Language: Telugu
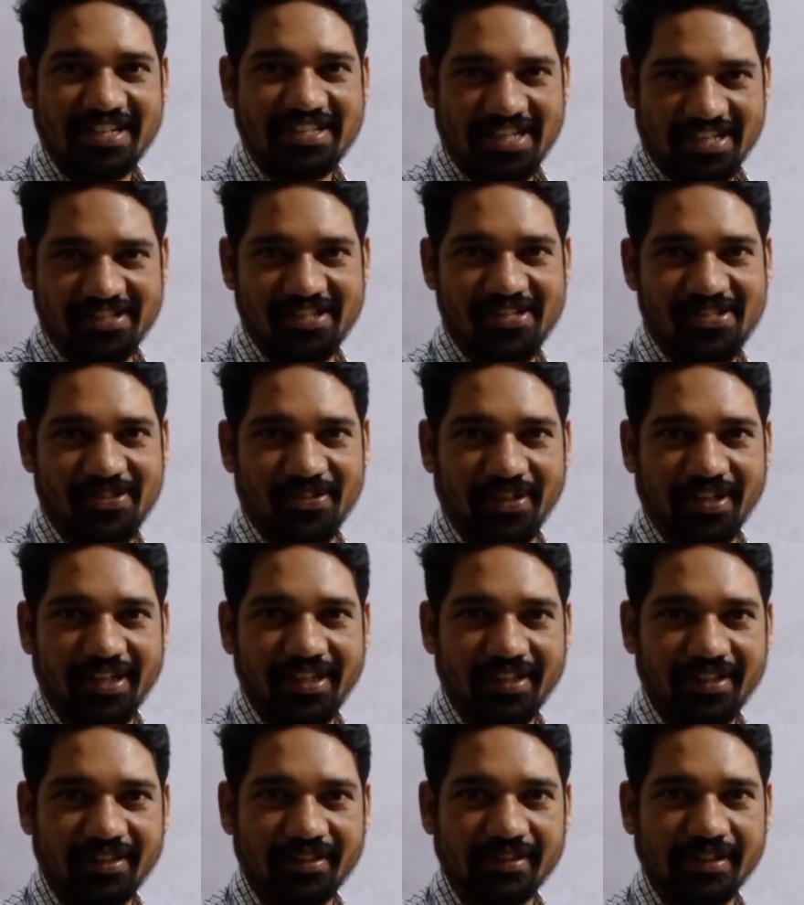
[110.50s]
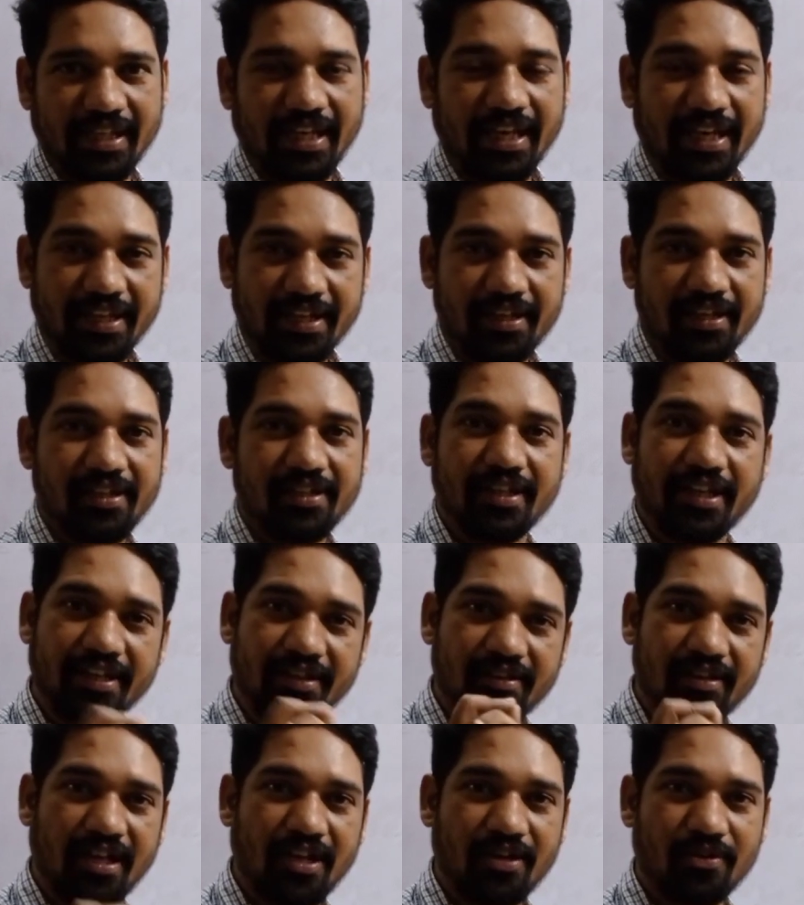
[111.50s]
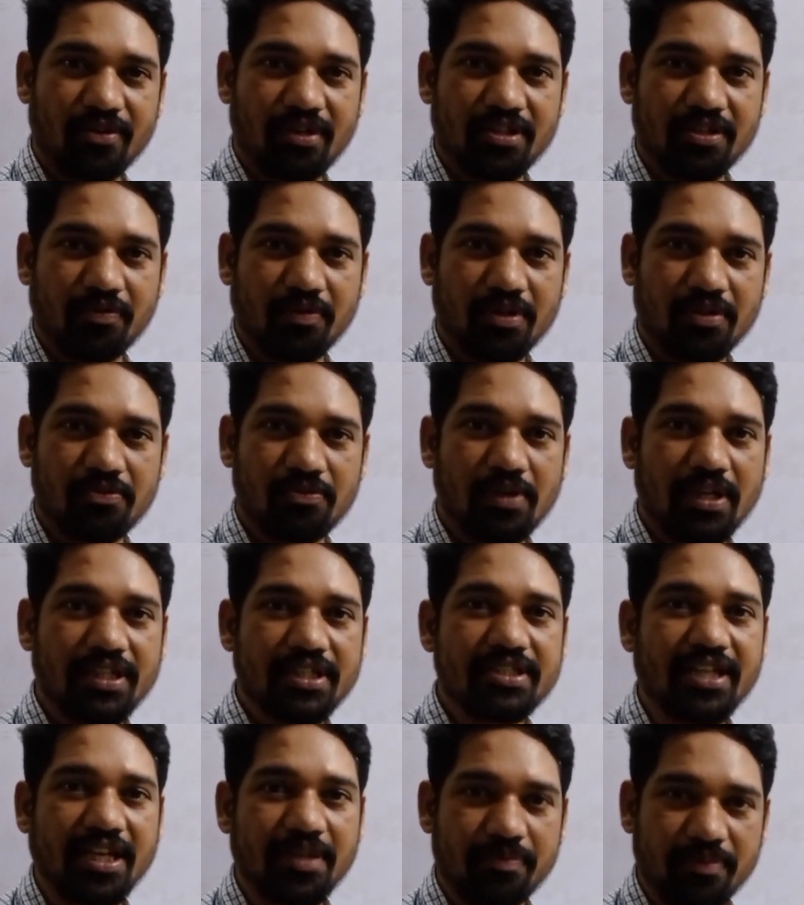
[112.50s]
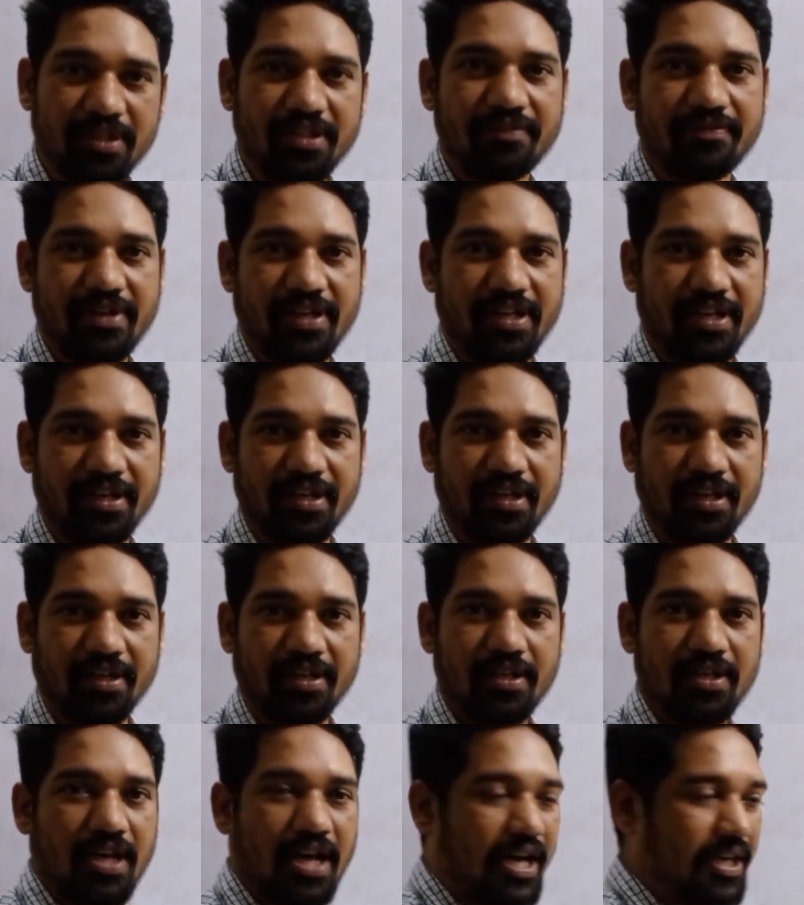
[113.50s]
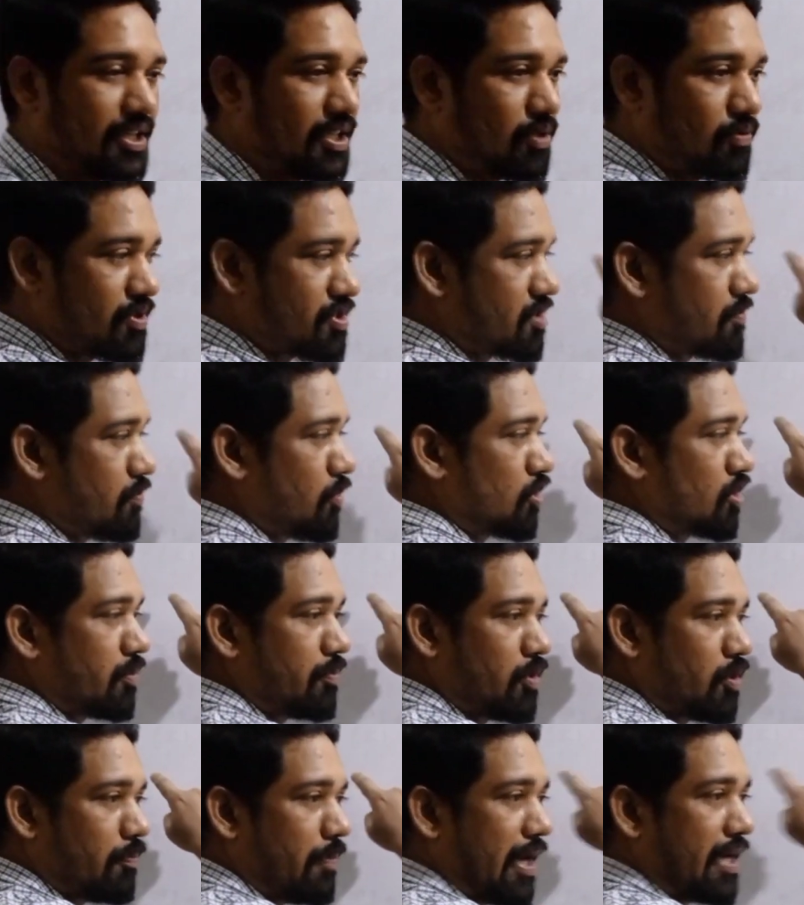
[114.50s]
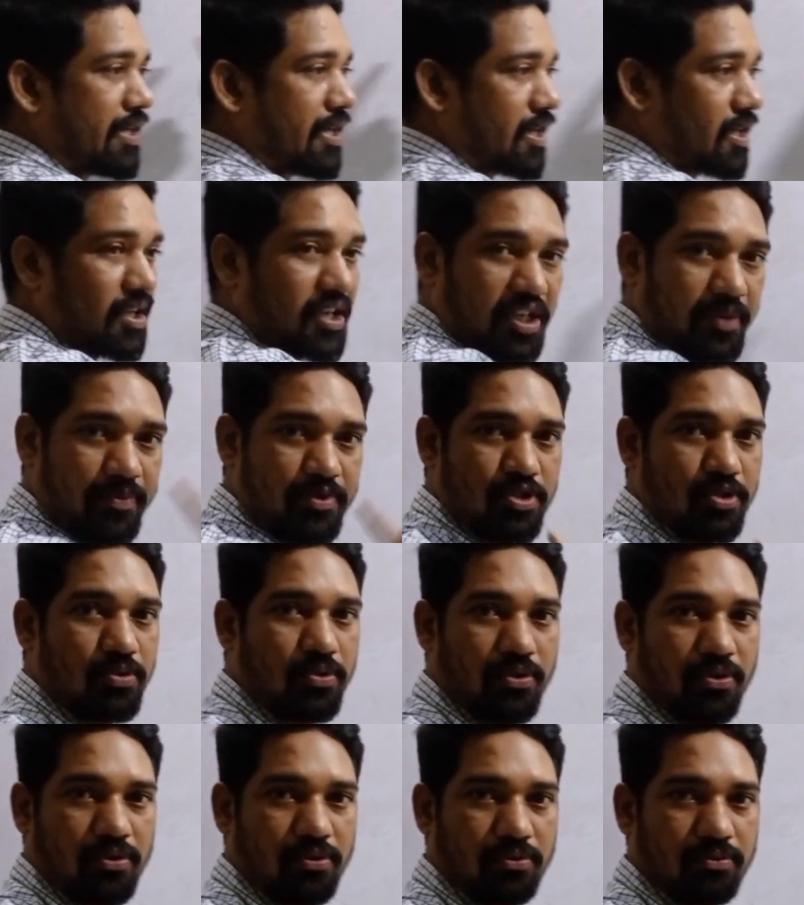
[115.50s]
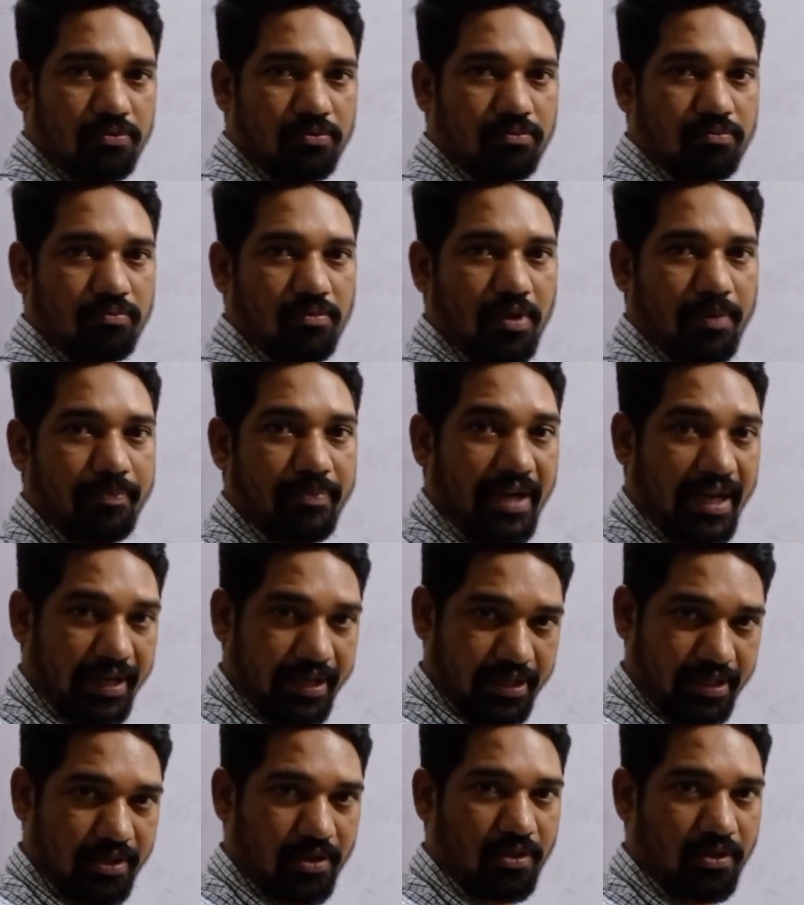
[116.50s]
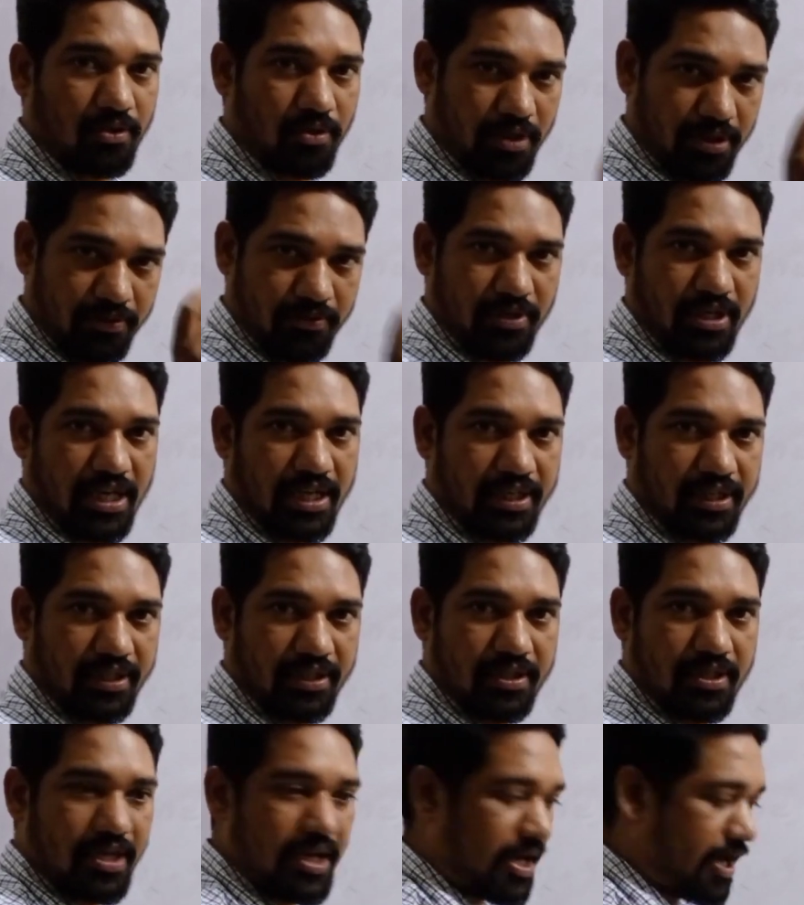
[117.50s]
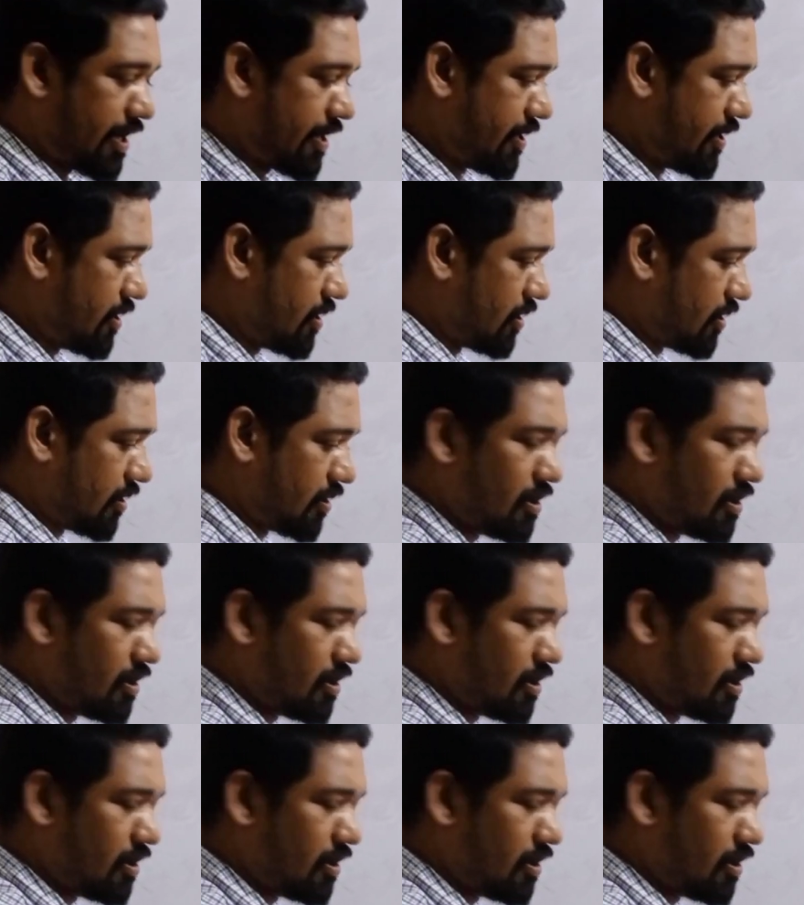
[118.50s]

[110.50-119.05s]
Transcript: చెక్ చేసుకోండి ఎన్ ఎన్నులా ఉన్నంత వరకు అది టైం ఇన్వేరియంటే ఆ ఈక్వేషన్ మొత్తంలో బయట ఎక్కడ కనిపించకూడదు బ్రాకెట్లోనే ఉండాలి అండ్